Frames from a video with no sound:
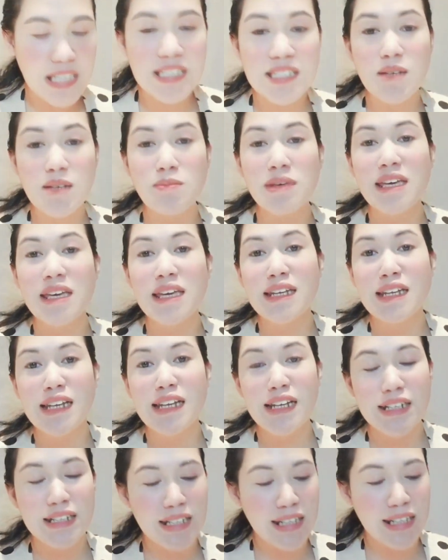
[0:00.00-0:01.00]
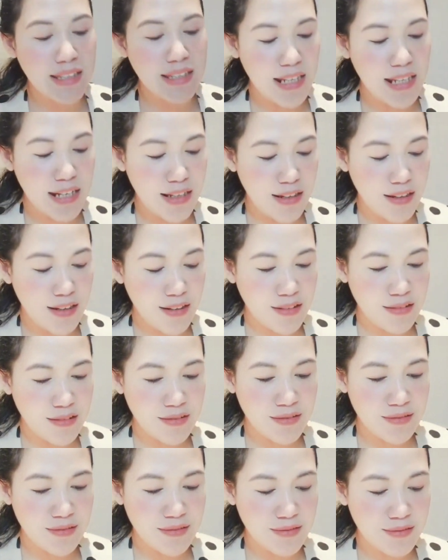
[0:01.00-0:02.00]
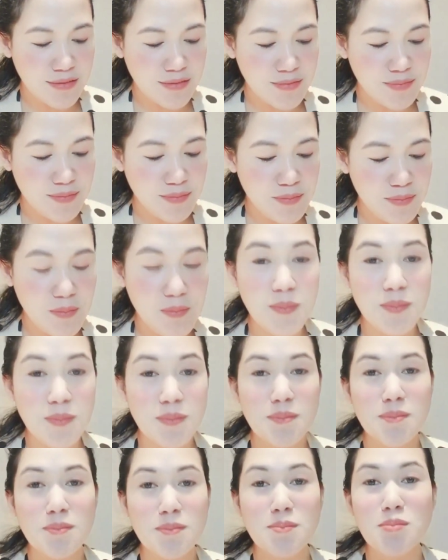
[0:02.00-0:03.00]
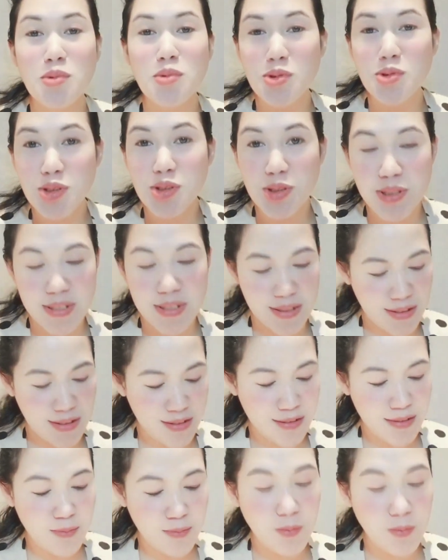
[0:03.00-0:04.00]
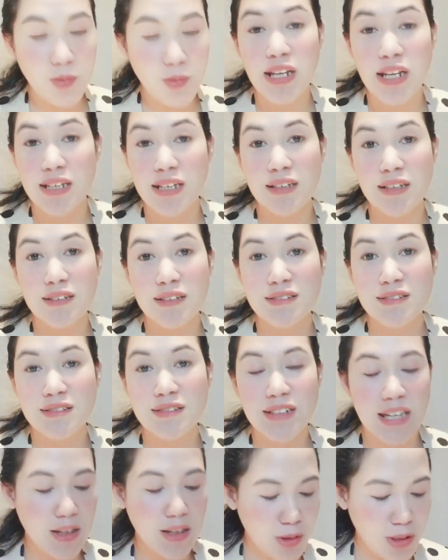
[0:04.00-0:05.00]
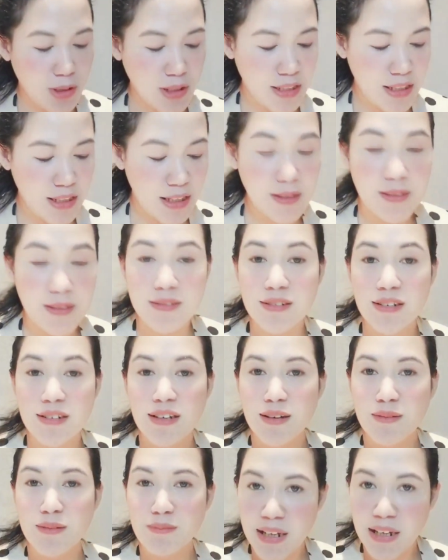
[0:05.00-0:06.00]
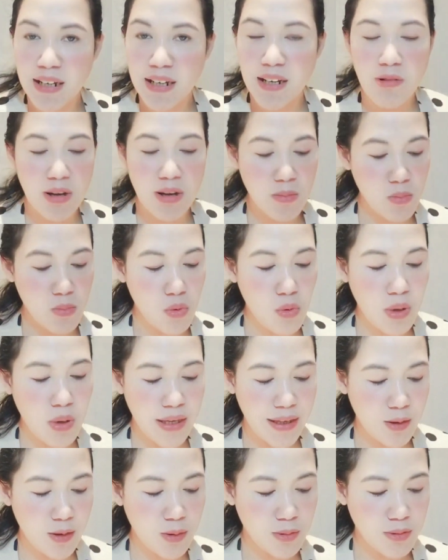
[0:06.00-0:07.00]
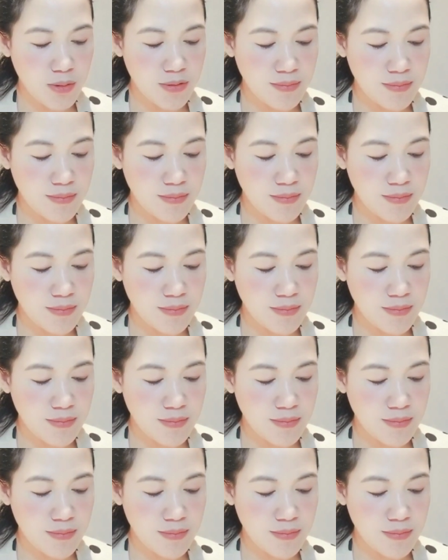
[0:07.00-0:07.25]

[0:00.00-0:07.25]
Sabihin na lang natin na bonus mula kay Lord ang pangalawang buhay ko.